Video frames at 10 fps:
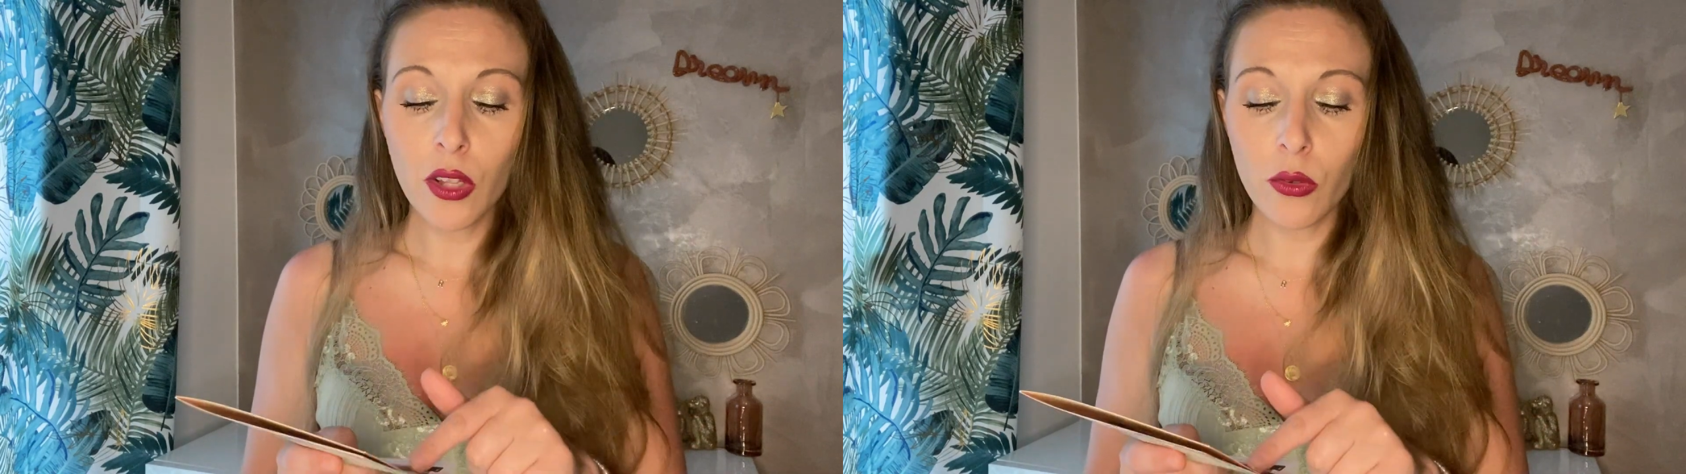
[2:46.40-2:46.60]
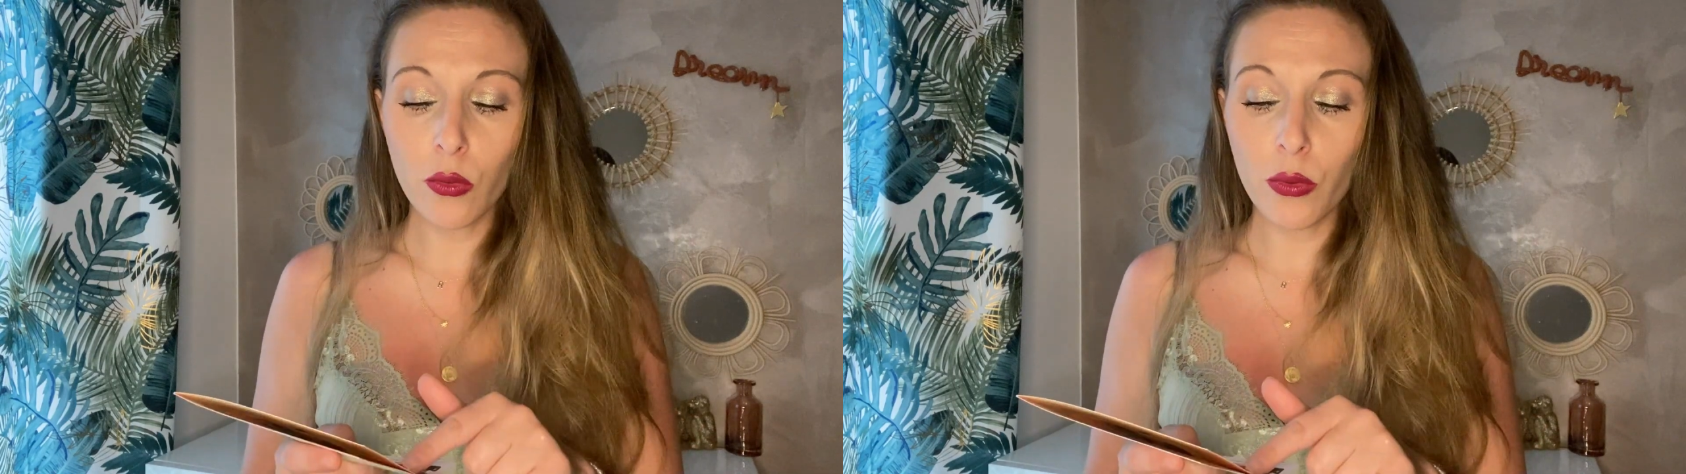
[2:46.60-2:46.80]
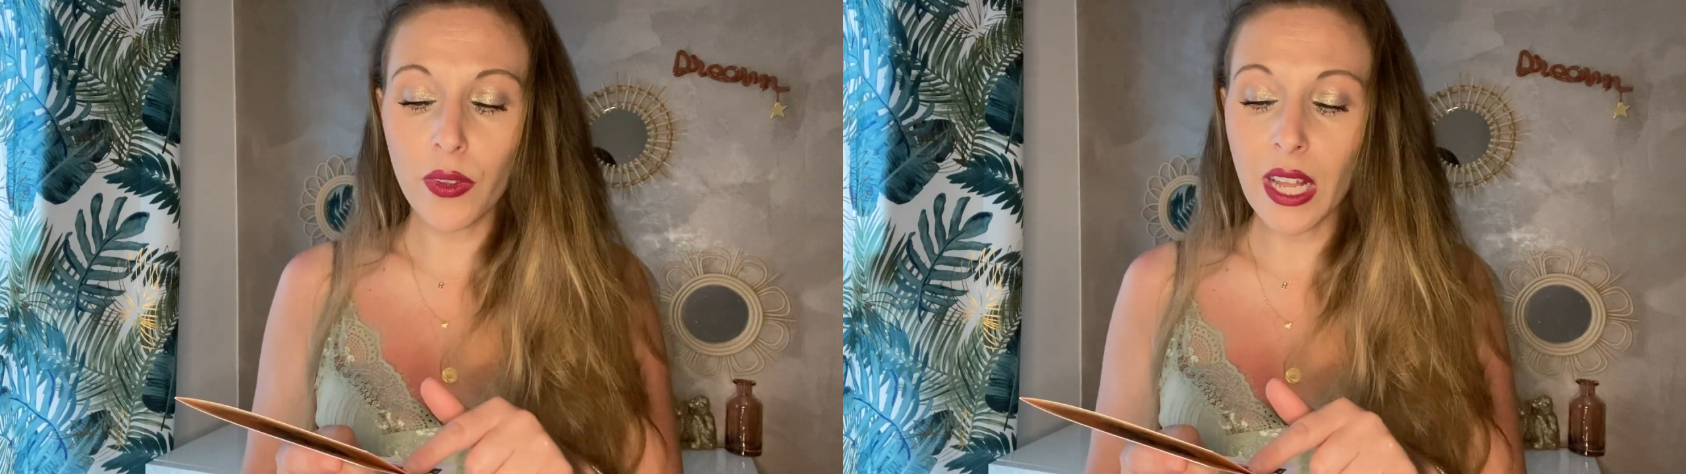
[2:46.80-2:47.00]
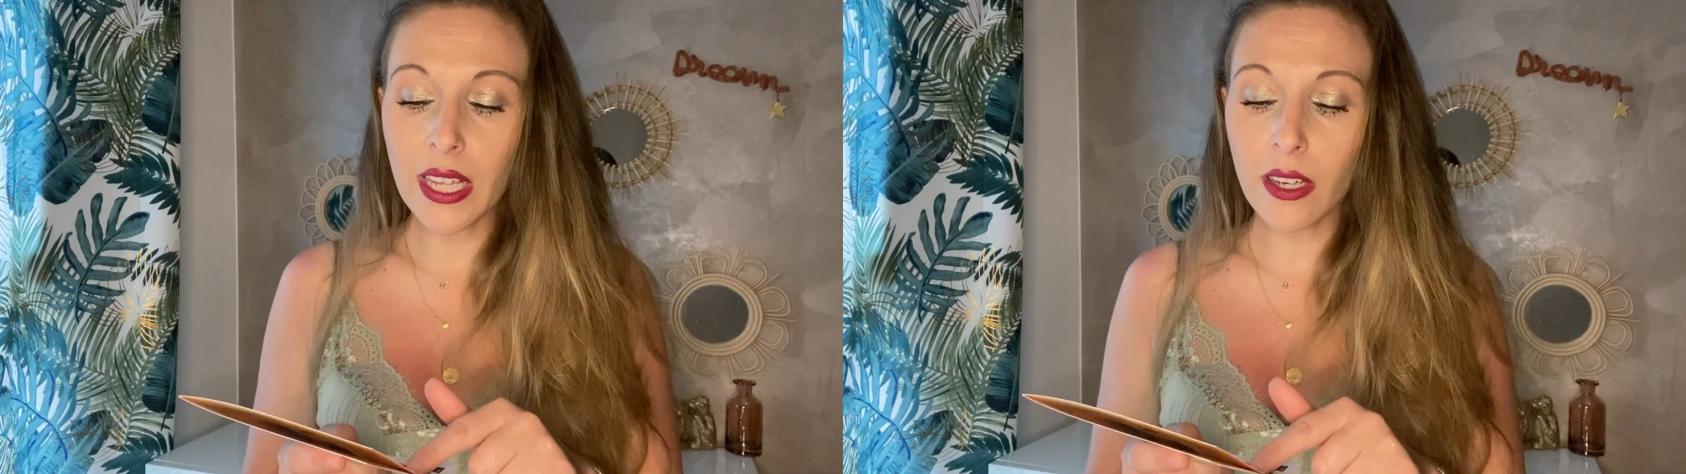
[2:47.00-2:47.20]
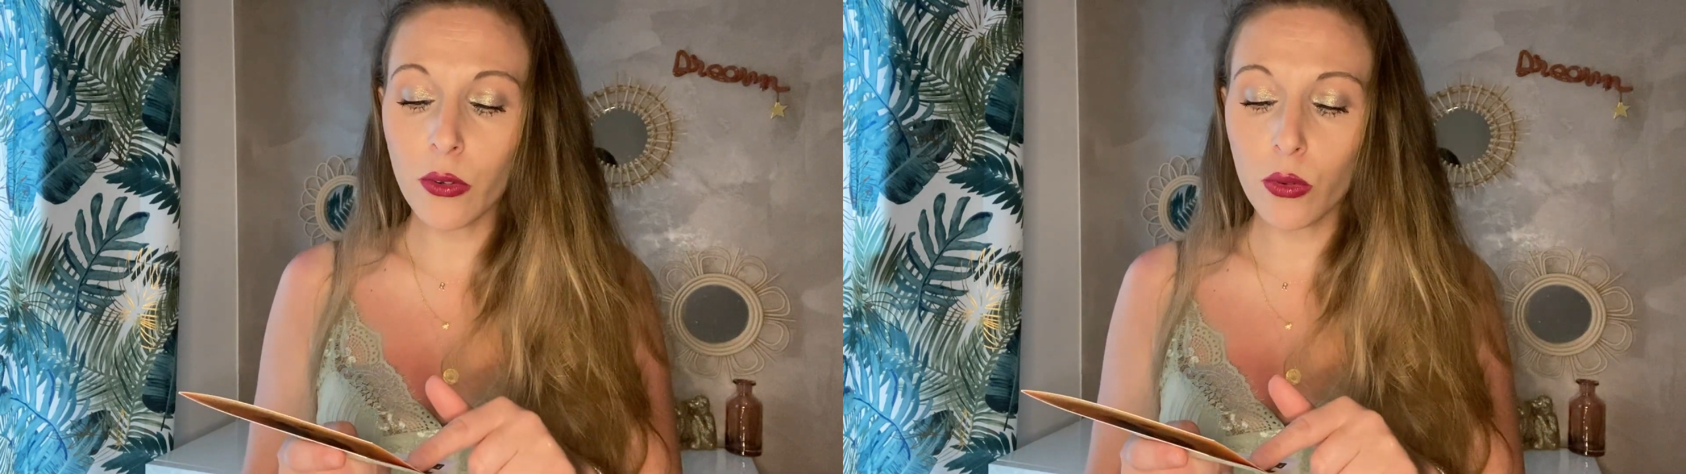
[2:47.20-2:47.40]
Donc vous
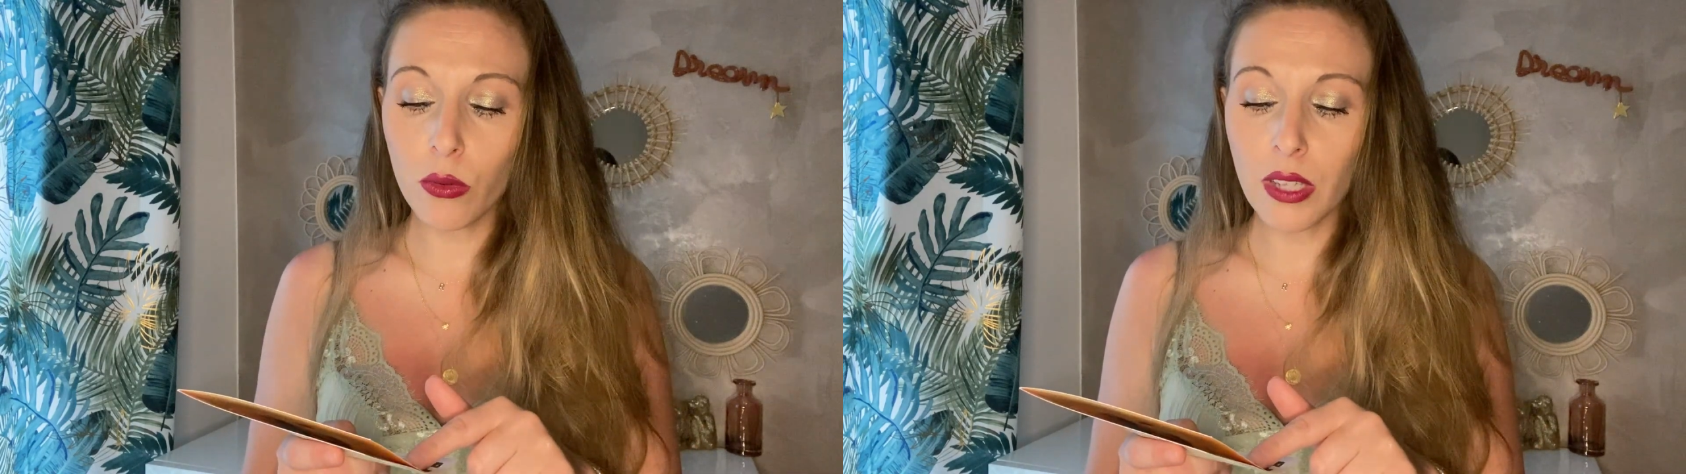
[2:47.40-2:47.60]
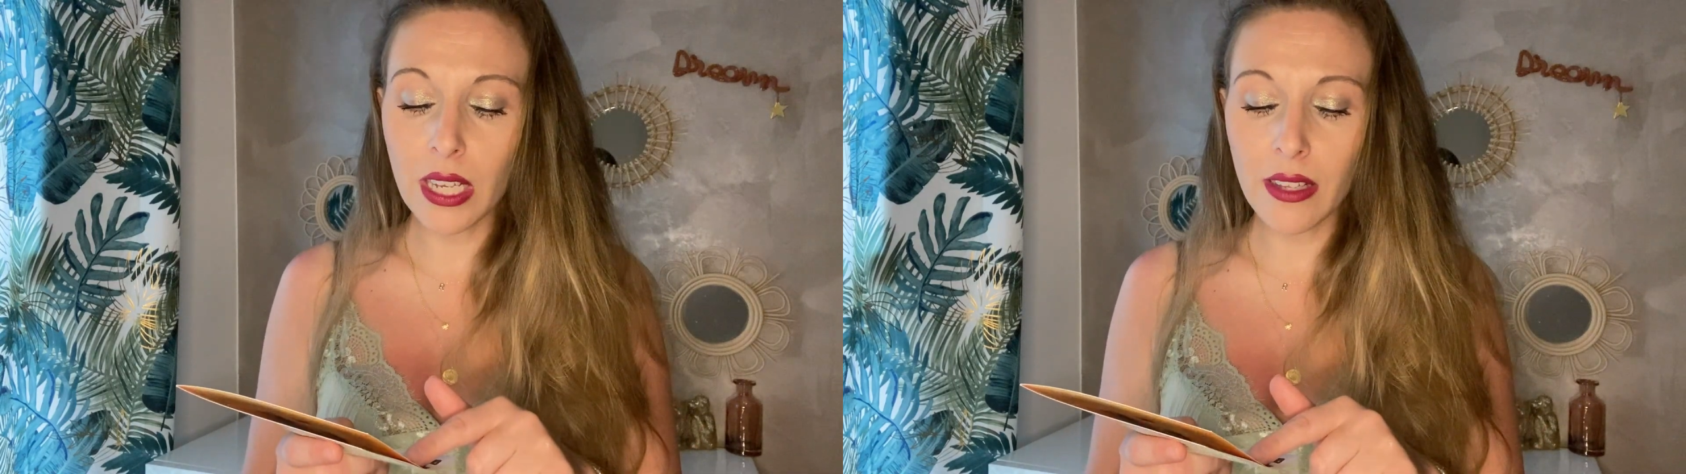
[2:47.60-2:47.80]
allez y retrouver à